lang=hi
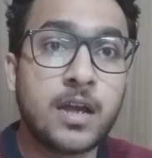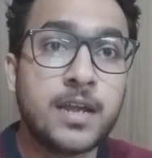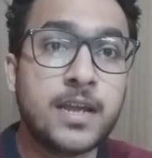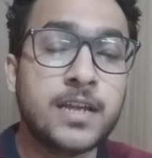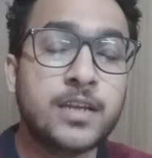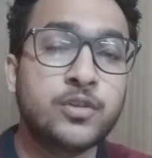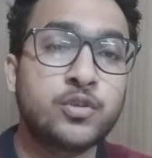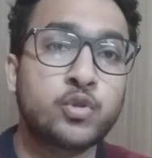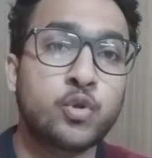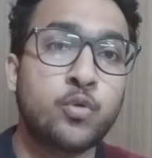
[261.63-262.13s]

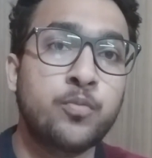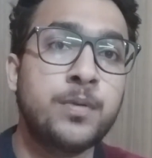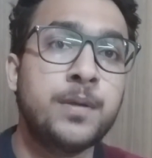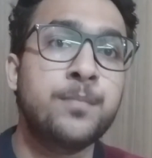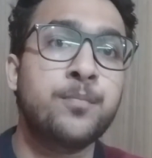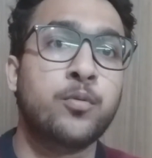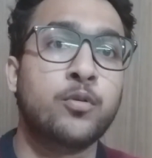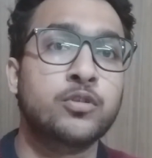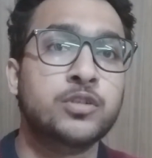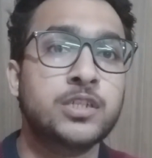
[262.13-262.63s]
एक जो भी
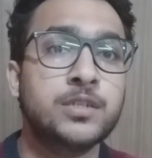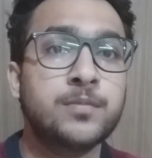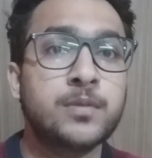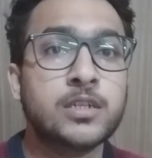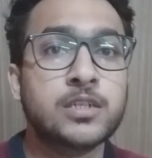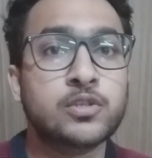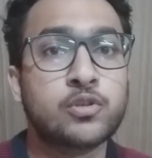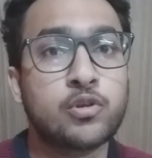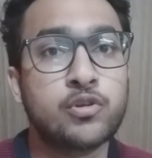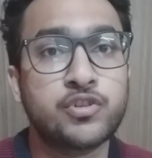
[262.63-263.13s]
पॉसिबल
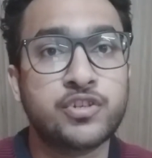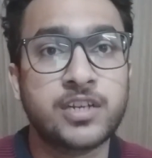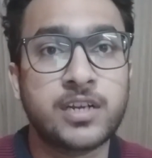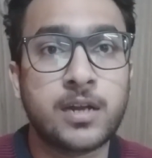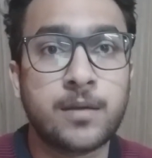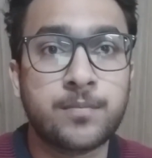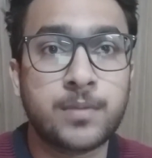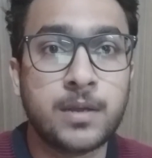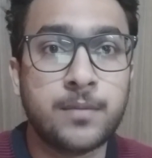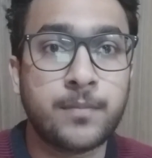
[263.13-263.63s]
सॉल्यूशन
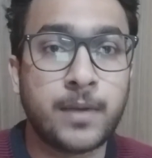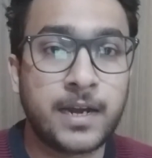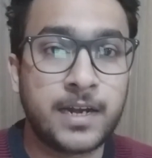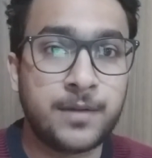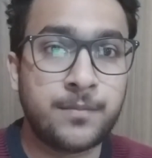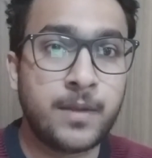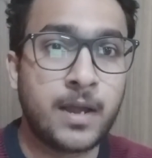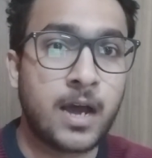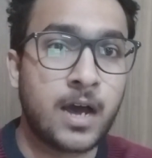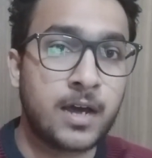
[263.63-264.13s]
आपके माइंड
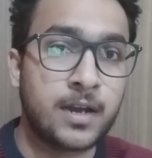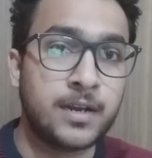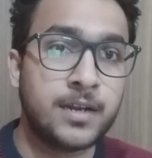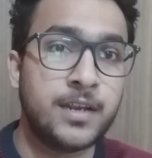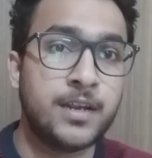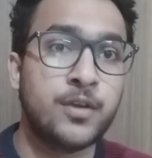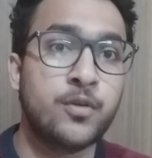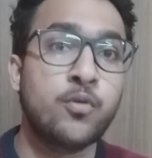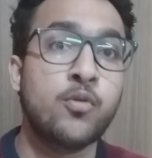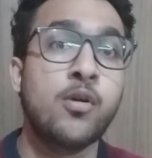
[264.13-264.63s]
में आ
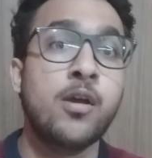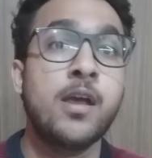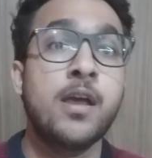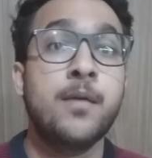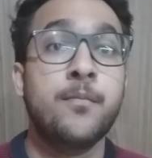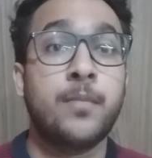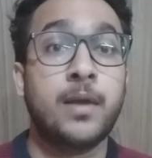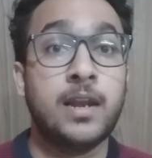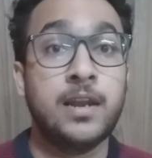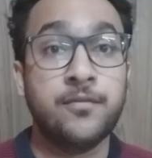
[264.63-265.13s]
रही हो
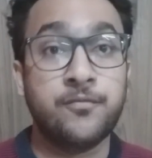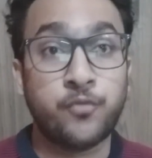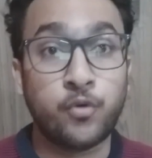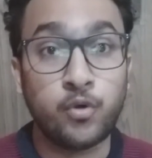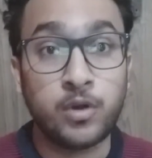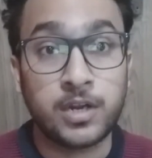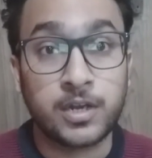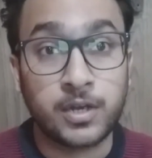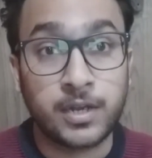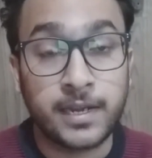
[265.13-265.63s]
पहले वो
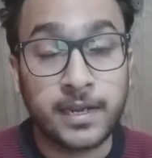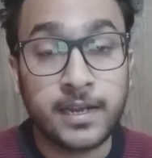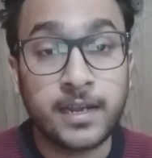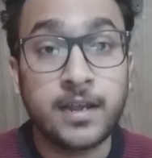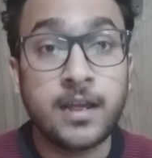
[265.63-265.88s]
लिखें